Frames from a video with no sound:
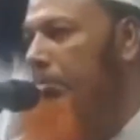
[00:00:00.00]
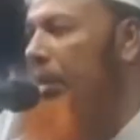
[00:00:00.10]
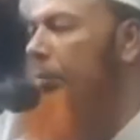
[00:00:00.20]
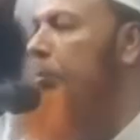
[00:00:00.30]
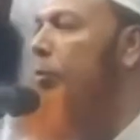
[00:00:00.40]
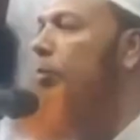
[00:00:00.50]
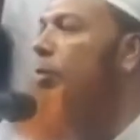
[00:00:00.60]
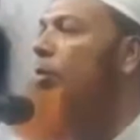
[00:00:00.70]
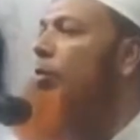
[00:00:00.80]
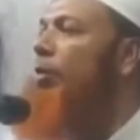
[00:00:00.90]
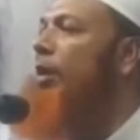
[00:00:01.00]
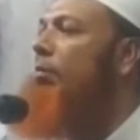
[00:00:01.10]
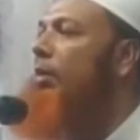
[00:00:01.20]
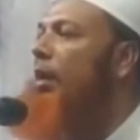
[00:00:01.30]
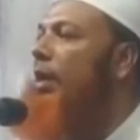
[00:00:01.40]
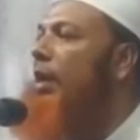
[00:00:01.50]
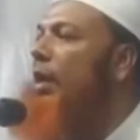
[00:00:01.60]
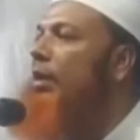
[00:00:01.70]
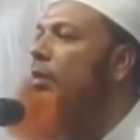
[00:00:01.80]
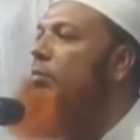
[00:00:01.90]
মাহবুবুল উলামা
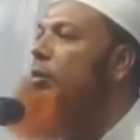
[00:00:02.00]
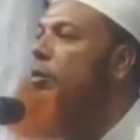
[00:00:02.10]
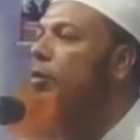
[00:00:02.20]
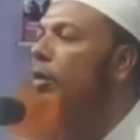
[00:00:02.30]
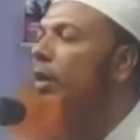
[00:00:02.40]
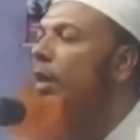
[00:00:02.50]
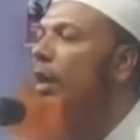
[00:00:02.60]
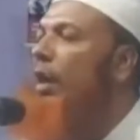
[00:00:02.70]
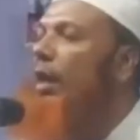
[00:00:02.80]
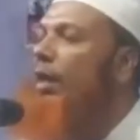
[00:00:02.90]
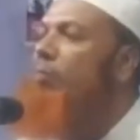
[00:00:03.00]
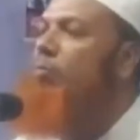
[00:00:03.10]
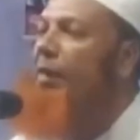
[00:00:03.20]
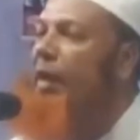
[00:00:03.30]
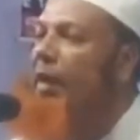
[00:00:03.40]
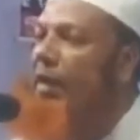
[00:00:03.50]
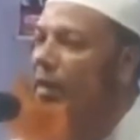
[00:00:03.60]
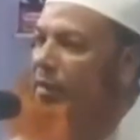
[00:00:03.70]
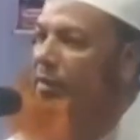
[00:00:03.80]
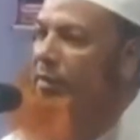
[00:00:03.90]
মুসন্না আরেফ বিল্লা
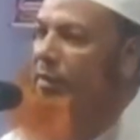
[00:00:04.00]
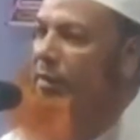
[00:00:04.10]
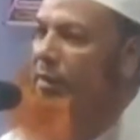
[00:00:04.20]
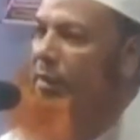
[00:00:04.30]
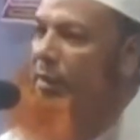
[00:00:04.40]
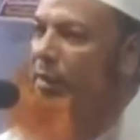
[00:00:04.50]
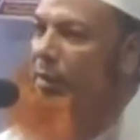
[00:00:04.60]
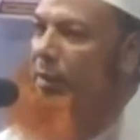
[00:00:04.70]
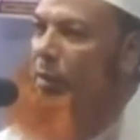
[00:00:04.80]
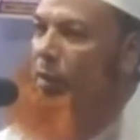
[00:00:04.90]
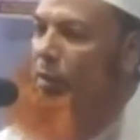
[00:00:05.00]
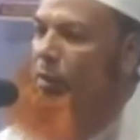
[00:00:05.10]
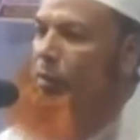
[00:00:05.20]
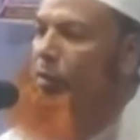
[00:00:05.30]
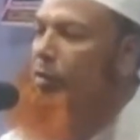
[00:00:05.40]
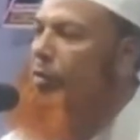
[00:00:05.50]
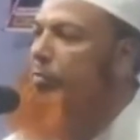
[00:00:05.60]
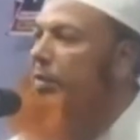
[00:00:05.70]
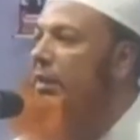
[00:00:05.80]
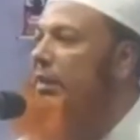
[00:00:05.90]
অধ্যক্ষ
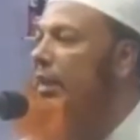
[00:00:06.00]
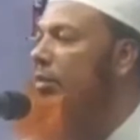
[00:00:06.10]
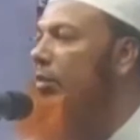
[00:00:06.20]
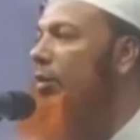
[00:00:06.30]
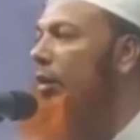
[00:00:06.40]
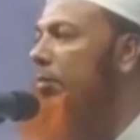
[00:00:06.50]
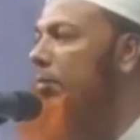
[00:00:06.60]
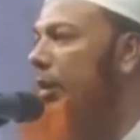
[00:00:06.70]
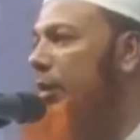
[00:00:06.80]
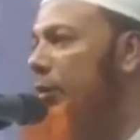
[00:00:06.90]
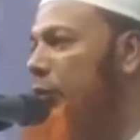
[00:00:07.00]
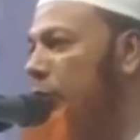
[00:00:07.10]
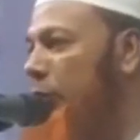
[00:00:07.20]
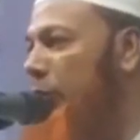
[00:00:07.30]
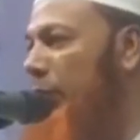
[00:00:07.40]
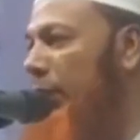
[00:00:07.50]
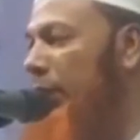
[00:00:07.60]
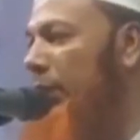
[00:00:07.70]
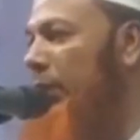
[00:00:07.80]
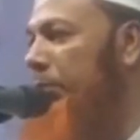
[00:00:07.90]
মিজানুর রহমান চৌধুরী
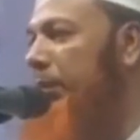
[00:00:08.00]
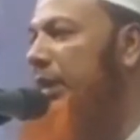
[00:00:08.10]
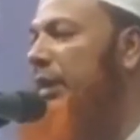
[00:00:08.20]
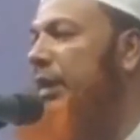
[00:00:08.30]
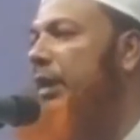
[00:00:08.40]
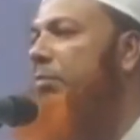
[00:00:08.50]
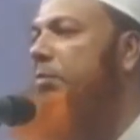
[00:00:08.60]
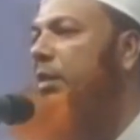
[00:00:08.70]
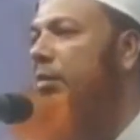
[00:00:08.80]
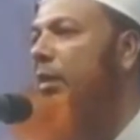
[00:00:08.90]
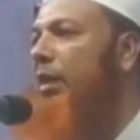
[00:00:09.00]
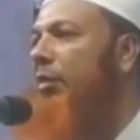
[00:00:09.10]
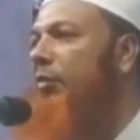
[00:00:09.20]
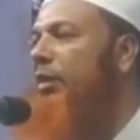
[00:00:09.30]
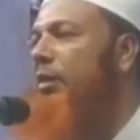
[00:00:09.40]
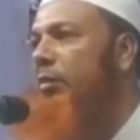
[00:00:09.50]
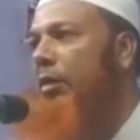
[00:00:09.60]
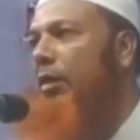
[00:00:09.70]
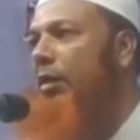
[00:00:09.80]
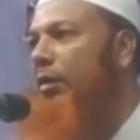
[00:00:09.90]
পীর সাহেব দেওয়ানা
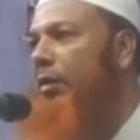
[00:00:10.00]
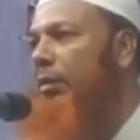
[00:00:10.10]
হাফিজাহুল্লাহ